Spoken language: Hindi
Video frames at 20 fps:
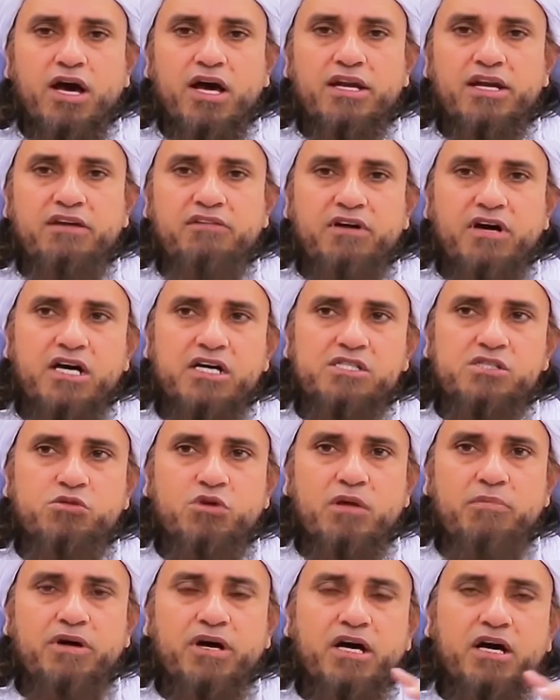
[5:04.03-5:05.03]
कुरान ने वहाँ
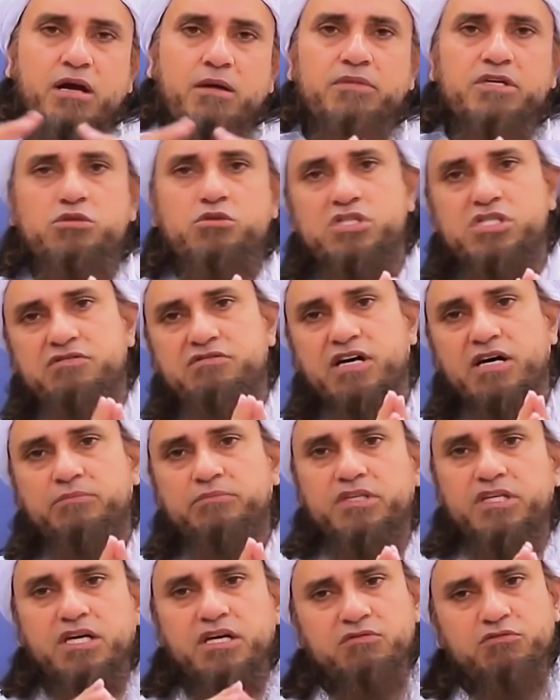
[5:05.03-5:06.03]
सूर बकरा में जो
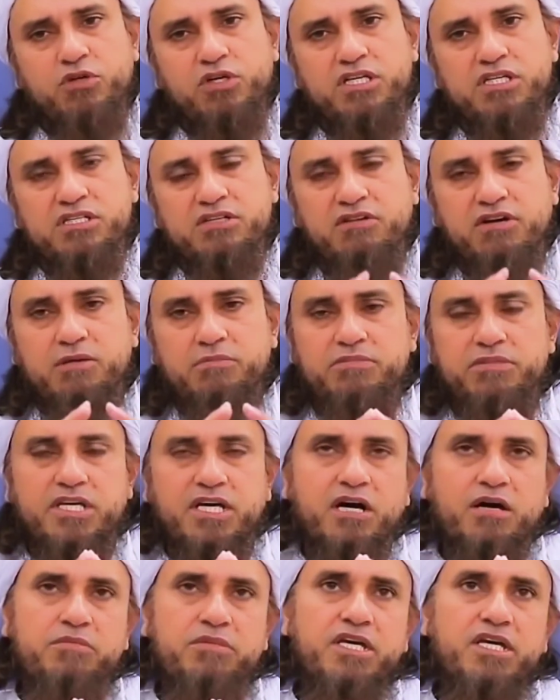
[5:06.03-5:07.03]
जवाब दिया वही जवाब
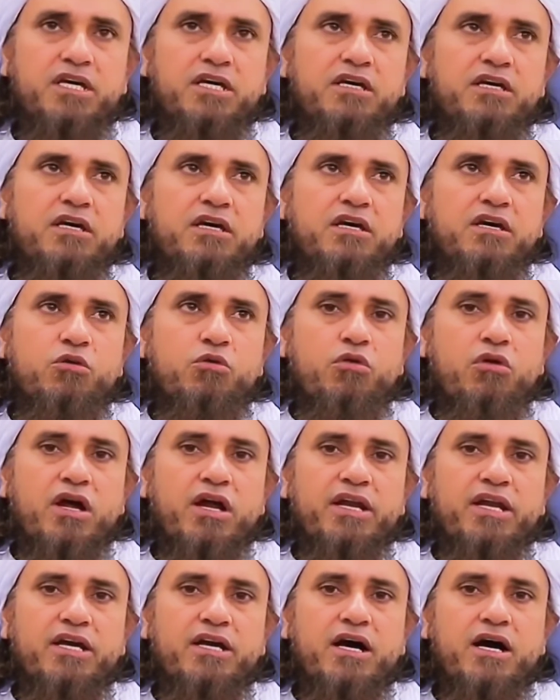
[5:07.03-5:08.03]
यहाँ भी है
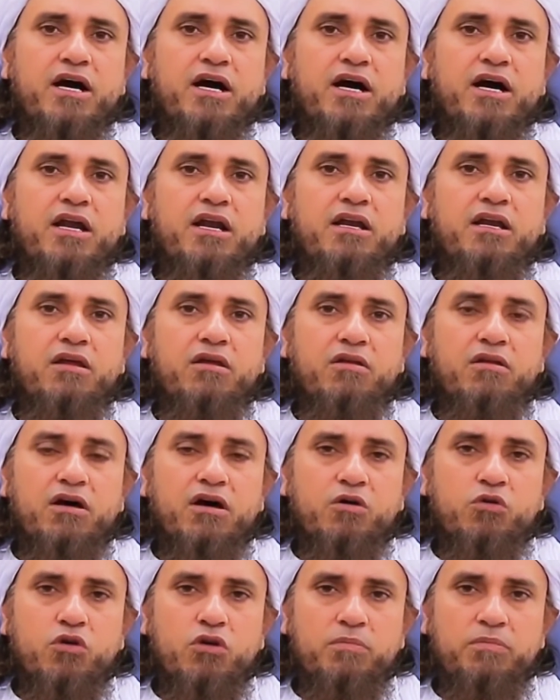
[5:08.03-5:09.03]
कुरान ने कहा
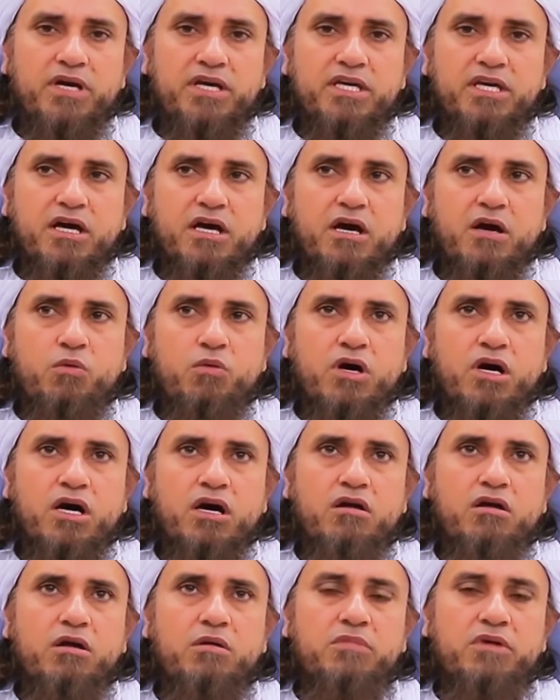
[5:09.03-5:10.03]
अहल्लाबैया
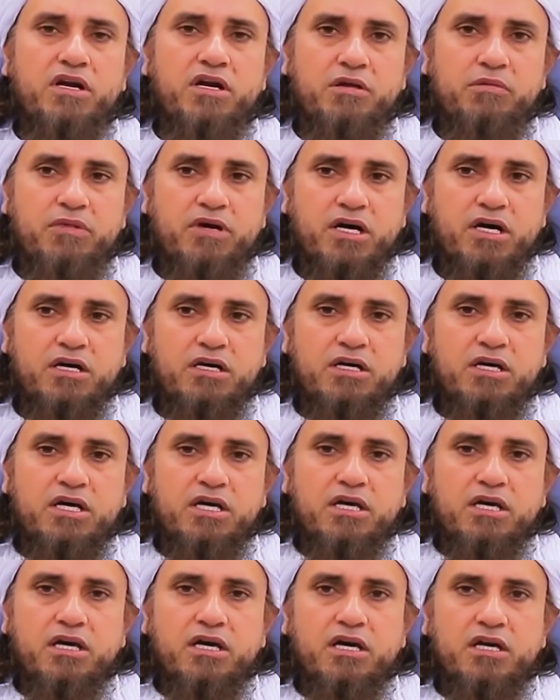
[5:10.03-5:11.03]
रमर रिबा
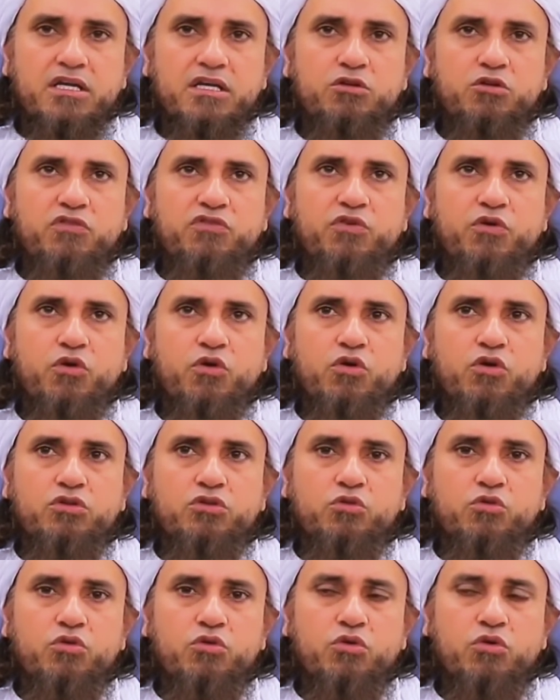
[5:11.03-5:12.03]
ख़रीदो
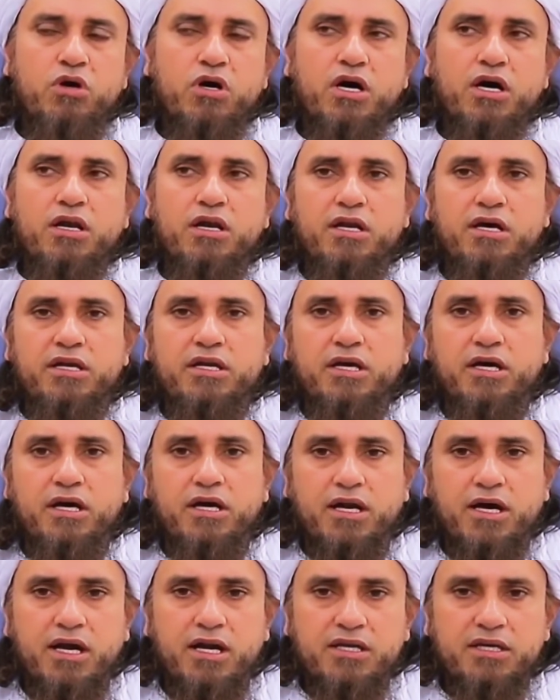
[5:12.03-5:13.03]
फ़रोख्त को अल्लाह ने
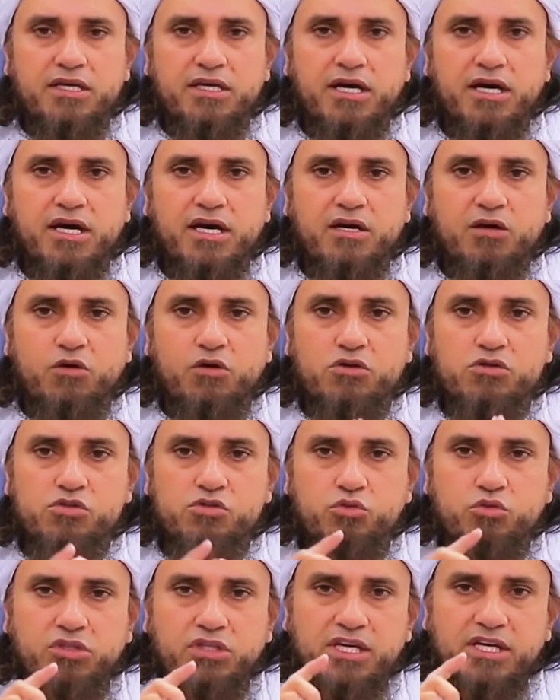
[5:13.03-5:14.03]
हलाल किया है और
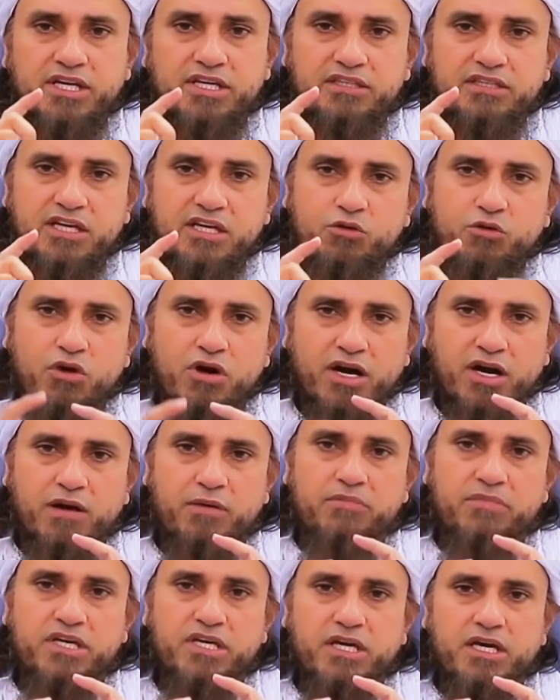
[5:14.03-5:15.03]
सूदी लेन देन को
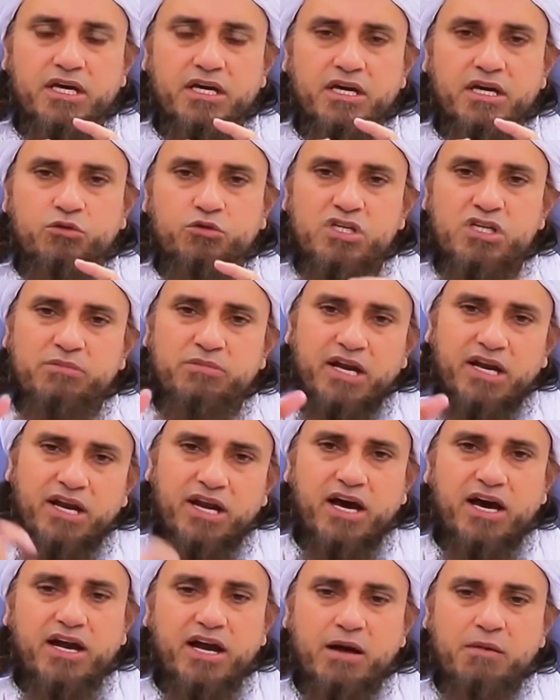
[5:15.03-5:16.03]
हराम किया है तो जब
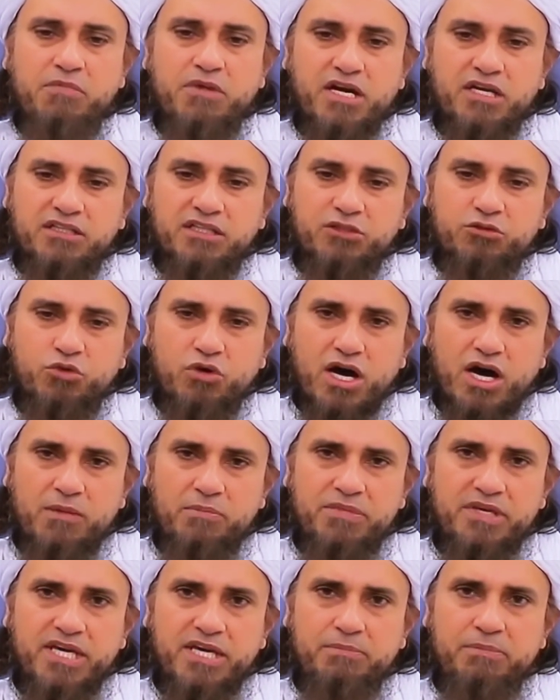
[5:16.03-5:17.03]
अल्लाह हराम कर दे तो
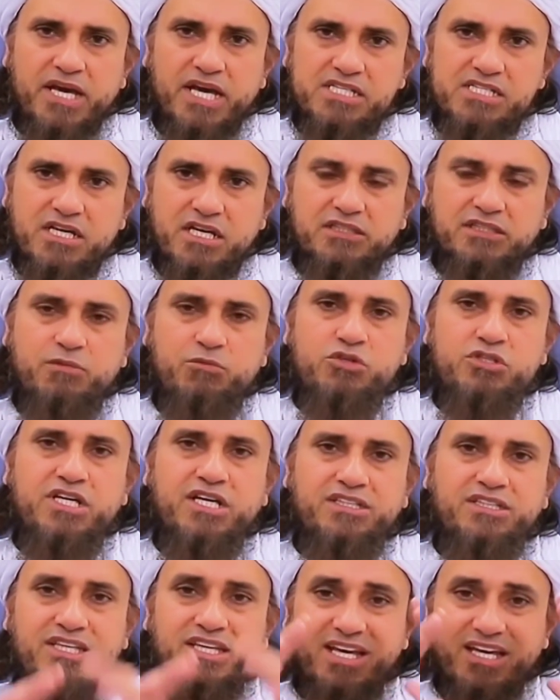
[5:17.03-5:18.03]
अब ये बहस ख़त्म हो
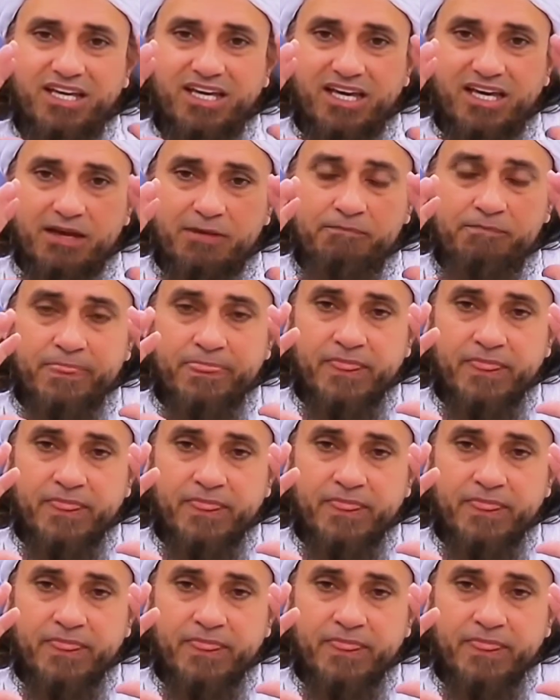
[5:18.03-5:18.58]
जाती है कि